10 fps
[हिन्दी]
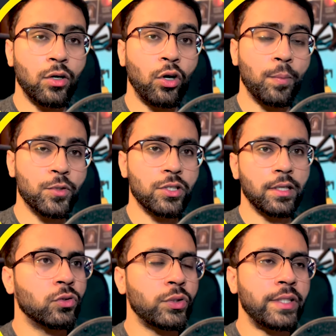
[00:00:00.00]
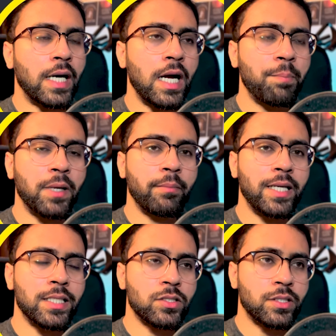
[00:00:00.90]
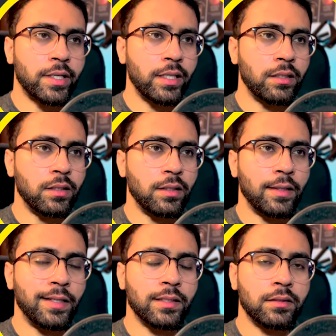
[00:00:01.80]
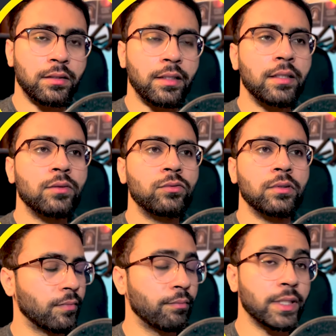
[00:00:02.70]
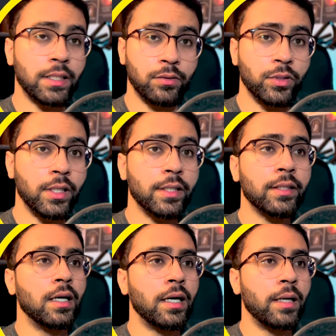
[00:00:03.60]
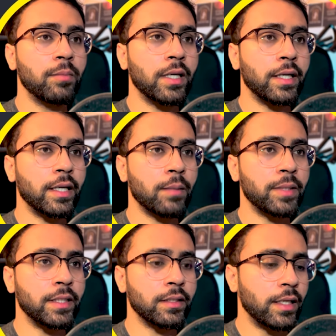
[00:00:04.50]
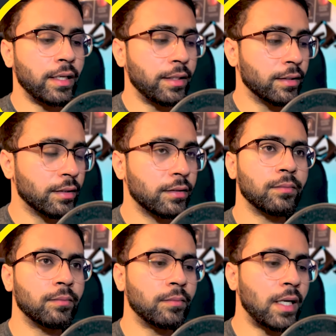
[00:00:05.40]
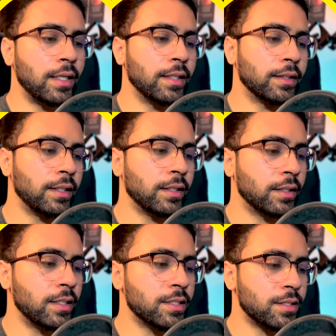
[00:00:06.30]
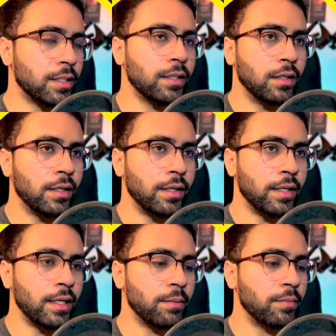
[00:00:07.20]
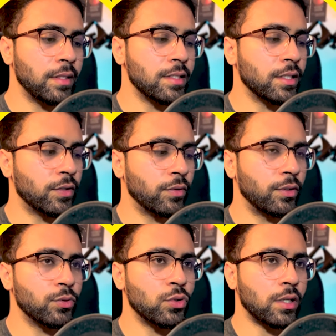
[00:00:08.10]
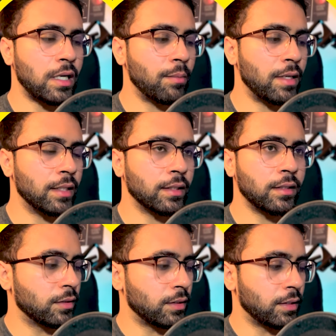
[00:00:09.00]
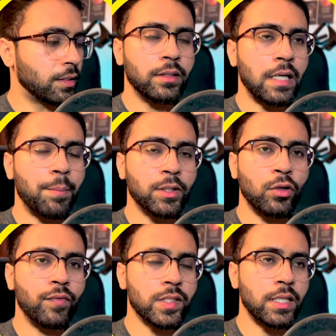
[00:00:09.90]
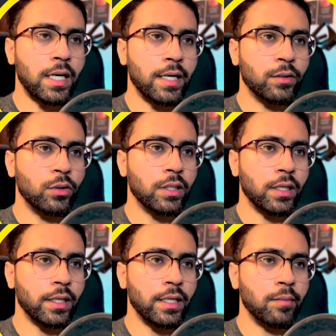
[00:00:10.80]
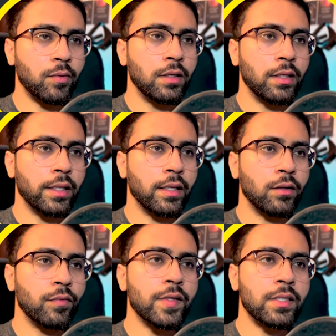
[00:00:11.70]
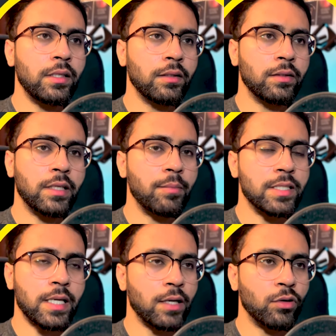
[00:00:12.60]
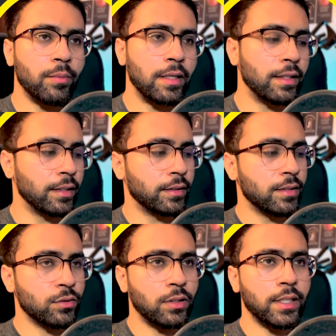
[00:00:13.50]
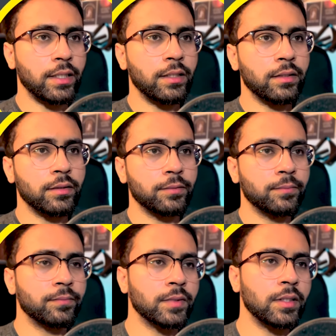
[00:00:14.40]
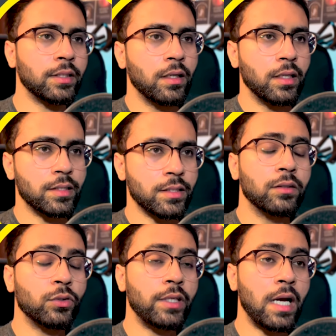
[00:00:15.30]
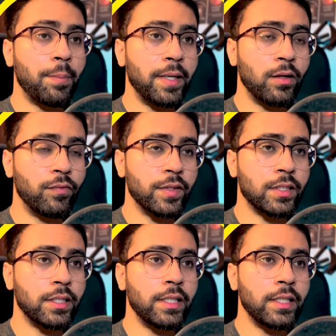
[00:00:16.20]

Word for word: ऑप्शनल तो यहाँ पर मैं स्ट्रिंग रिटर्न नहीं करूंगा बताता हूँ क्या करेंगे हम करेंगे यहाँ पे देखें रिटर्न मान लेते हैं कि स्ट्रिंग नेम इज इक्वल टू जो राम आया था ना ठीक है यहाँ पे तो ऑब्वियसली हार्ड कोड कर रहे हैं नेम को लेकिन ऑब्वियसली डीबी से आया होगा मान लेते हैं इसको हटाई देते हैं ठीक है अच्छा तो यहाँ पे ऑब्वियसली